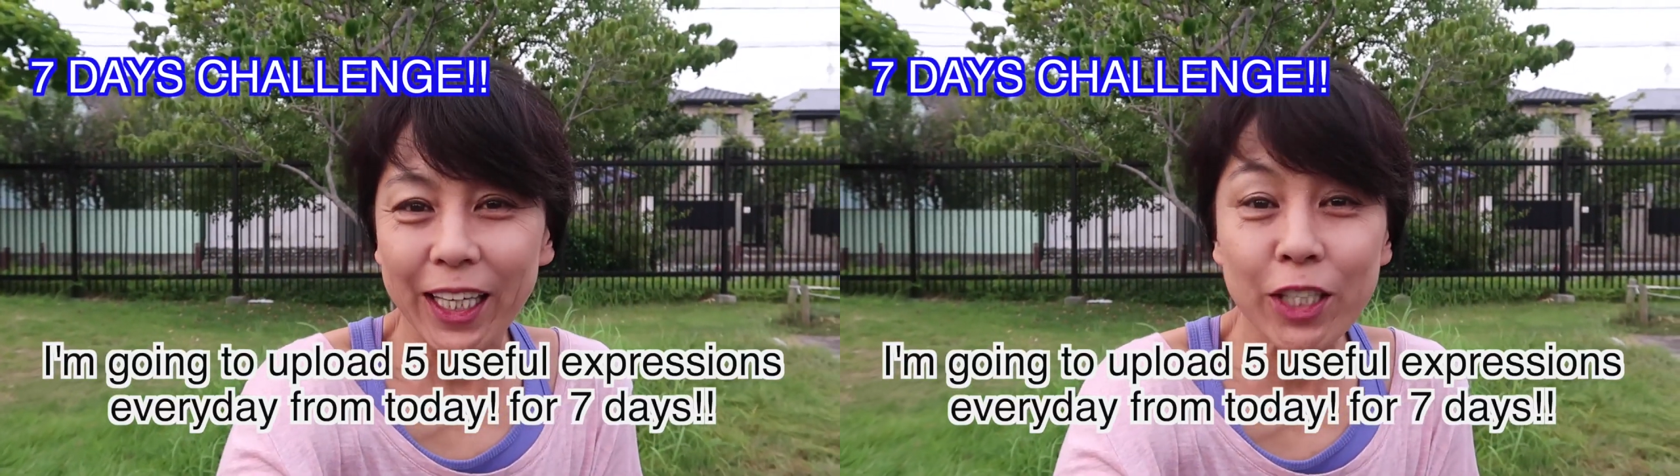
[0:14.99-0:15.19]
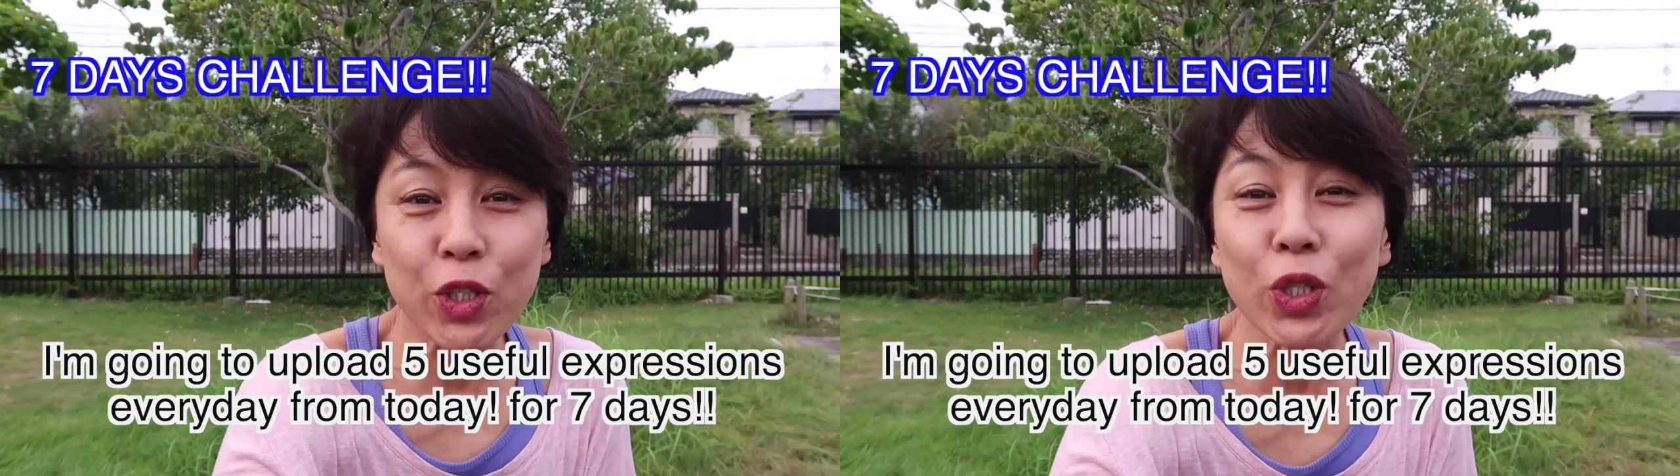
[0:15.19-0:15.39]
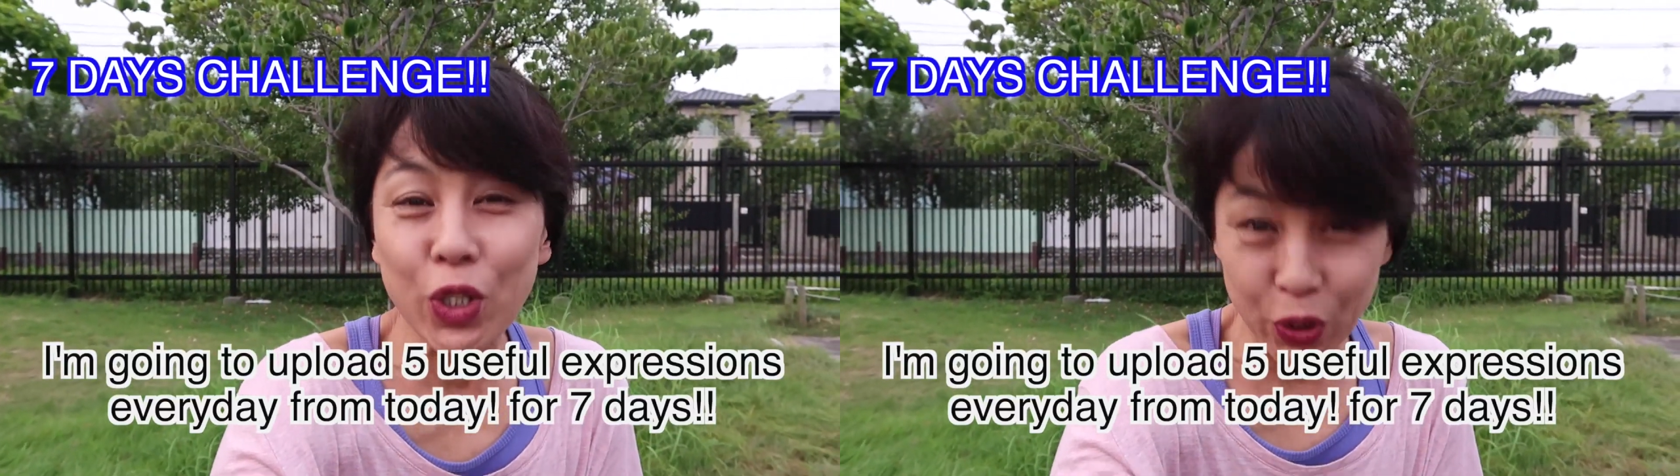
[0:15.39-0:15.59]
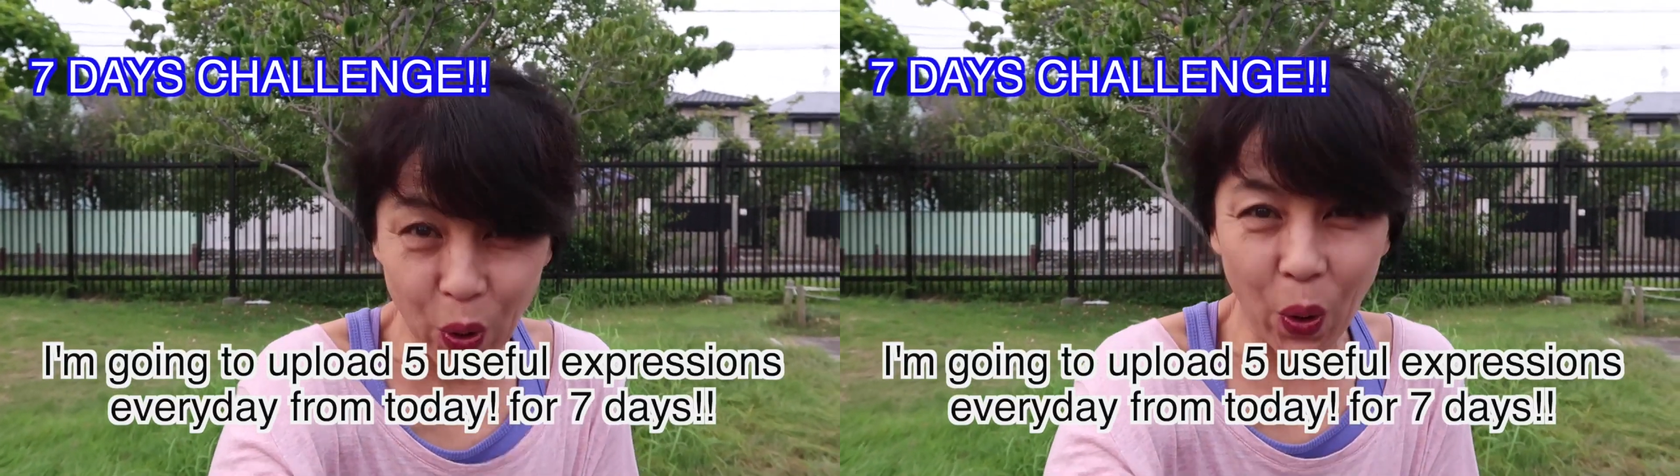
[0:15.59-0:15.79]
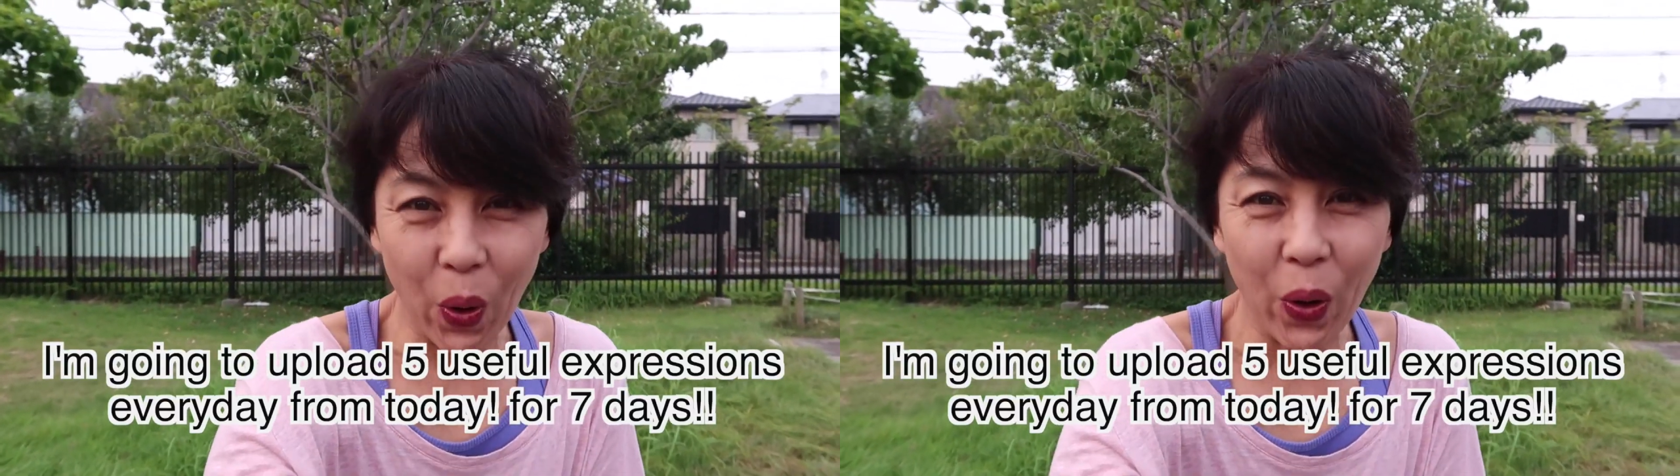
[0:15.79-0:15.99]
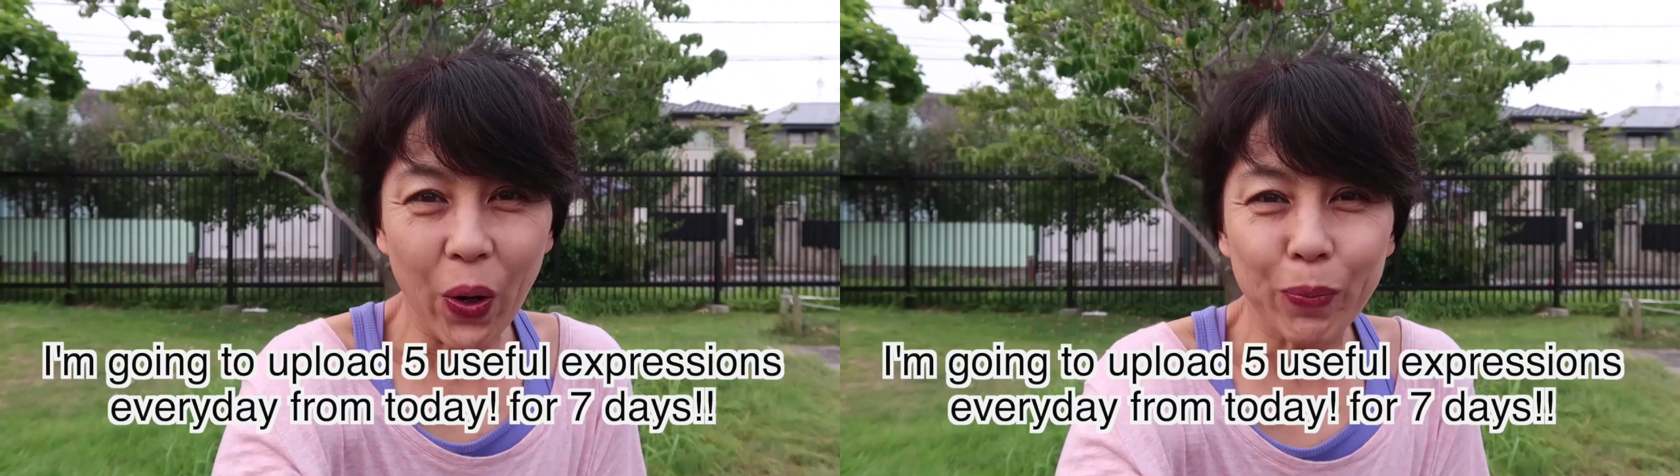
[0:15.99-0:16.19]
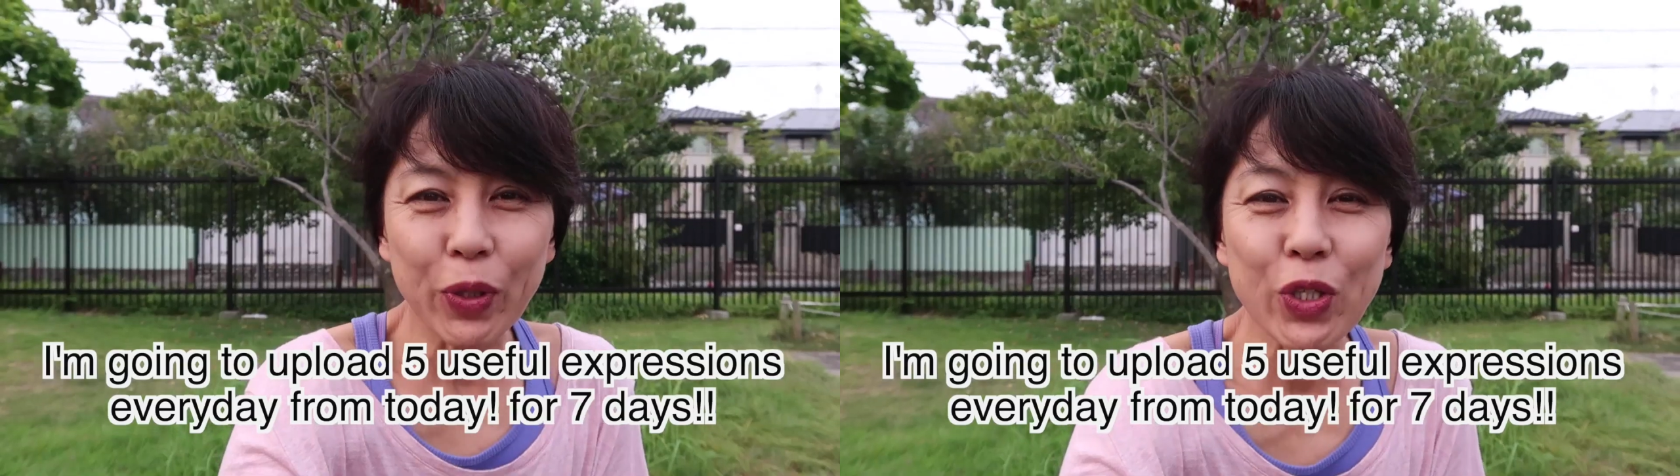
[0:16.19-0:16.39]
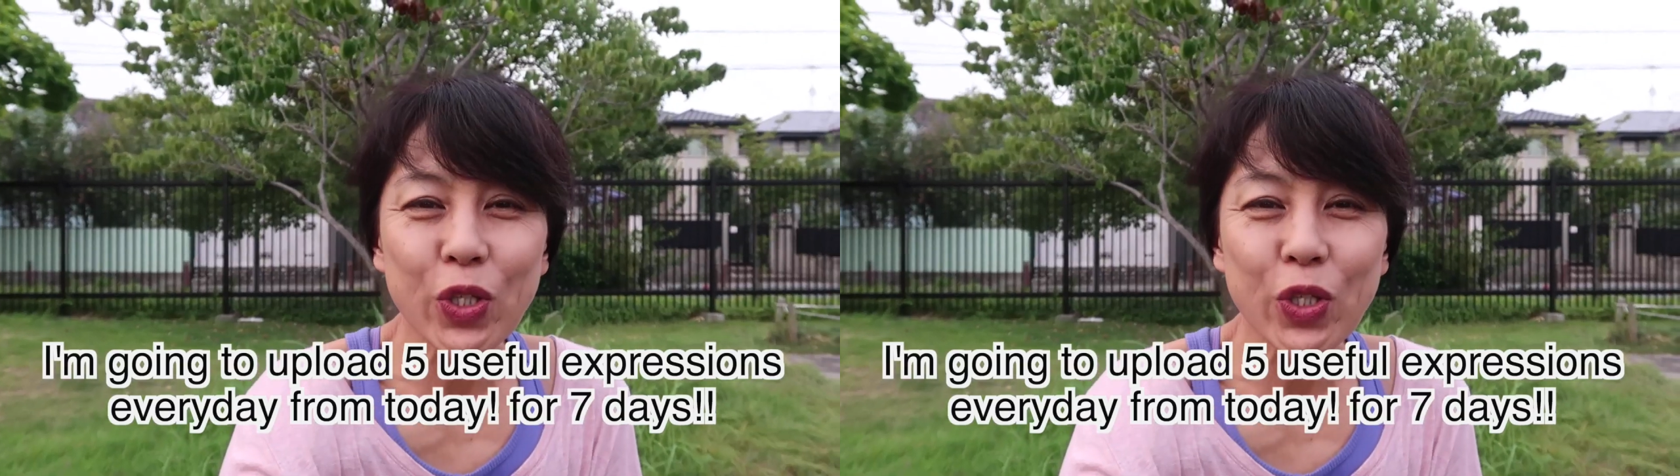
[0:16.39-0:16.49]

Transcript: 5つの文